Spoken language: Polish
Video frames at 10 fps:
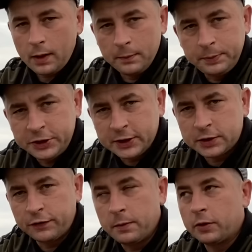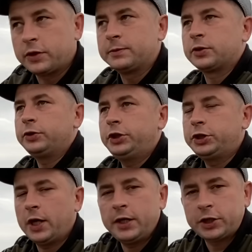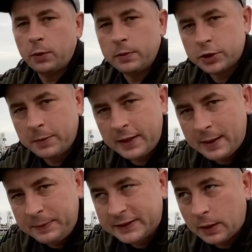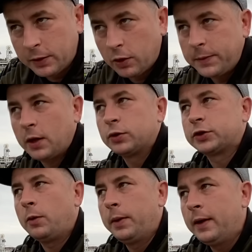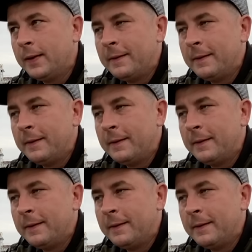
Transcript: Piszcie, co Wy o tym sądzicie i chciałbym, żeby napisały do mnie osoby,